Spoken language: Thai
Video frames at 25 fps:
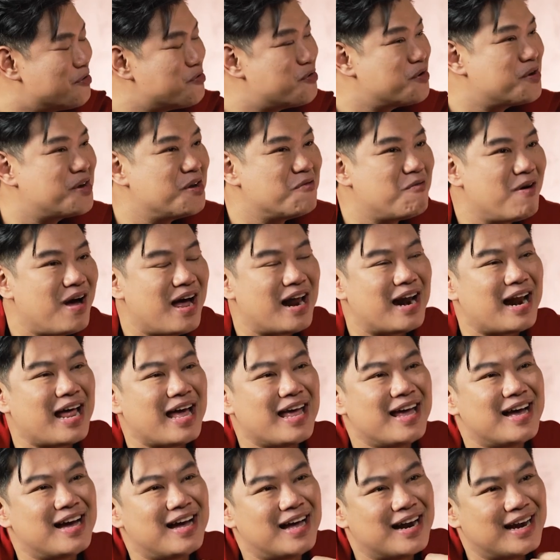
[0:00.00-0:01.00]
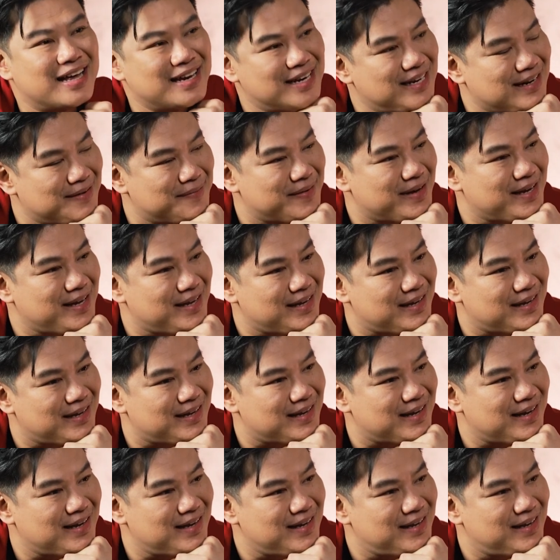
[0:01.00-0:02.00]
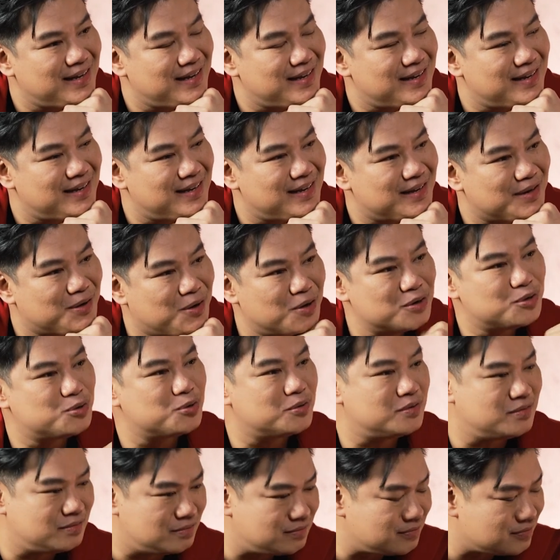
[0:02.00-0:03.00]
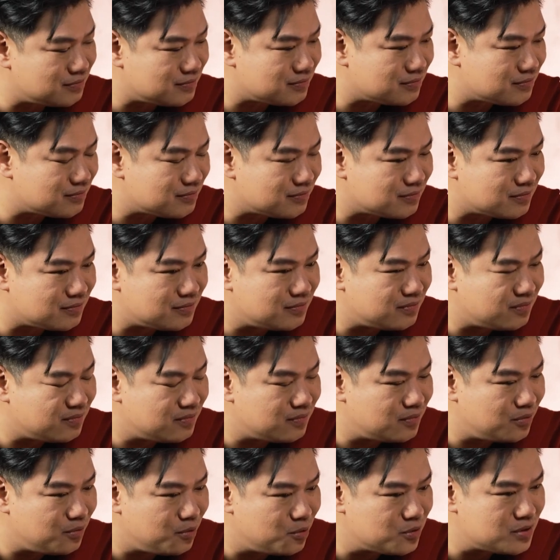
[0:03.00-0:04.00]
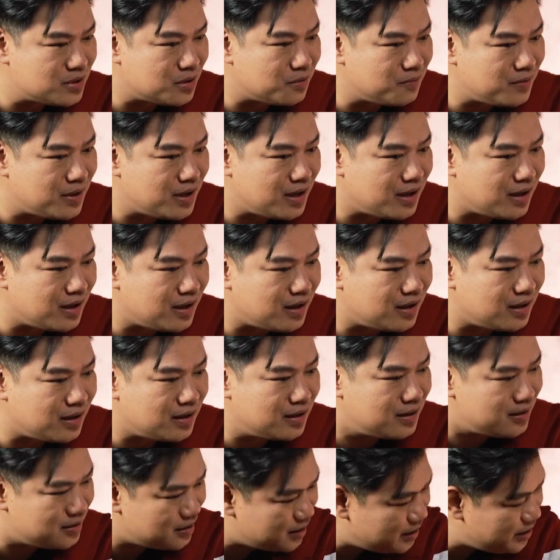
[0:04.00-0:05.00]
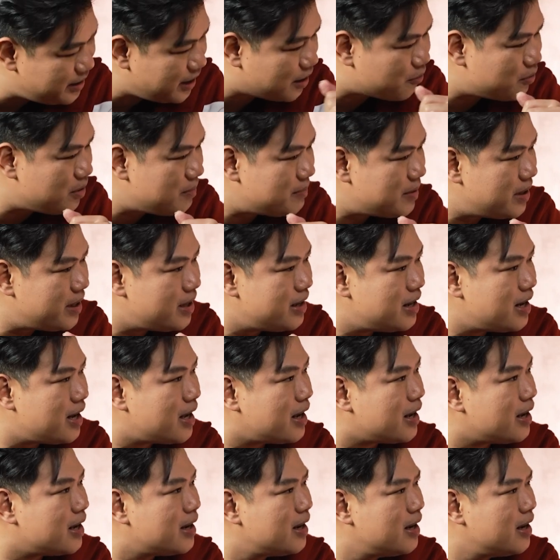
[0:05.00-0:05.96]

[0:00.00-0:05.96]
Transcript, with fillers: คุณคิดว่าอะไรอะอะไรที่ทำให้ให้โค้ชจุนรู้สึกว่าเออเด็กคนนี้มันเล่นได้